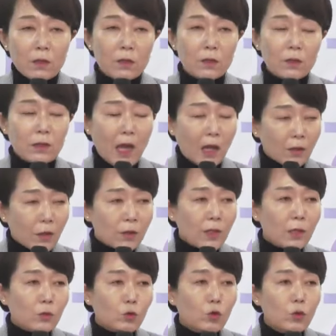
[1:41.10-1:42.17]
그런
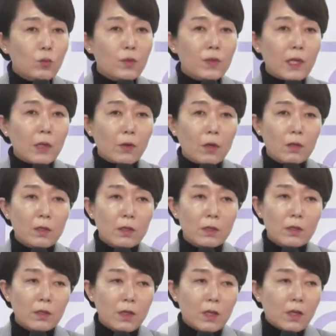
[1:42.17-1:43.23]
당연한 국민의
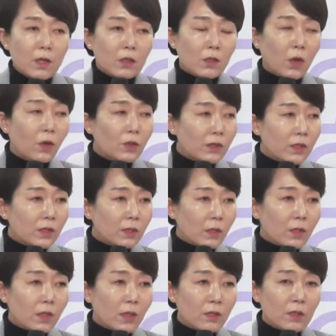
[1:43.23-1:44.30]
권리를
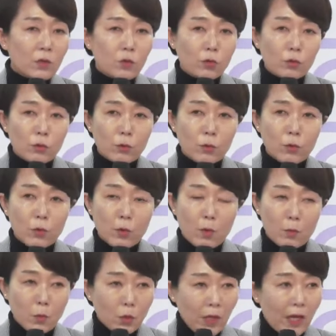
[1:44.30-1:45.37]
정치적이라는 이유로
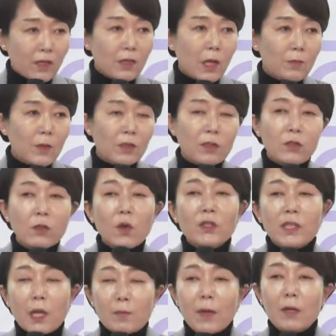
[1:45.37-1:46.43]
뭐라 한다면
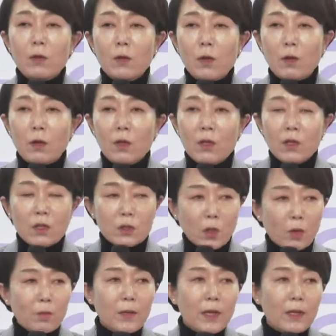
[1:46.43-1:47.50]
그것이야말로
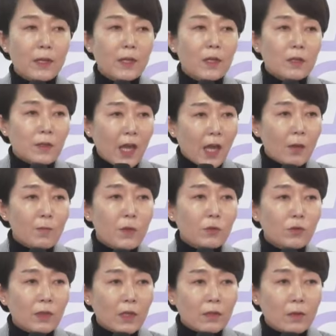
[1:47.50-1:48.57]
정말
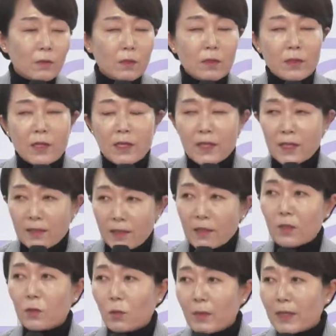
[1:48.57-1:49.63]
대한민국에서는
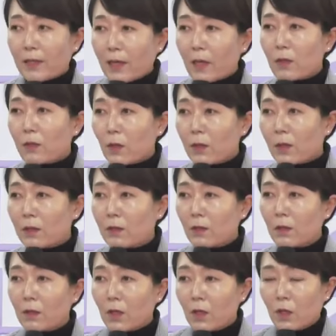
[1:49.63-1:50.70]
이제는 정말 사라져야
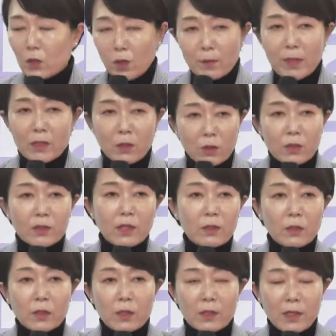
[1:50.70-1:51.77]
되는 정말
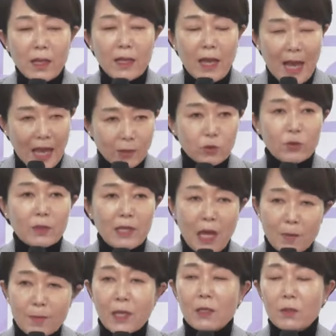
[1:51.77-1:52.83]
정치적인 아주
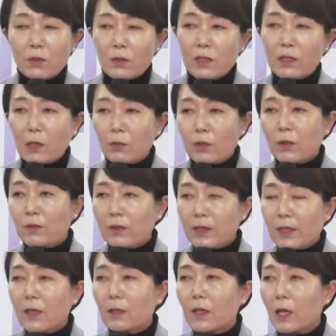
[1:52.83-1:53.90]
야비한 정치라고 저는
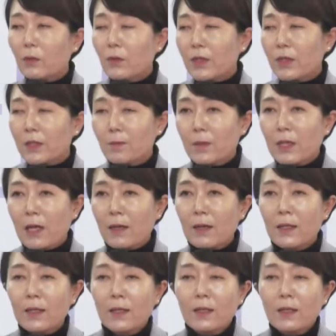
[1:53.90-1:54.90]
생각을 하고 있습니다.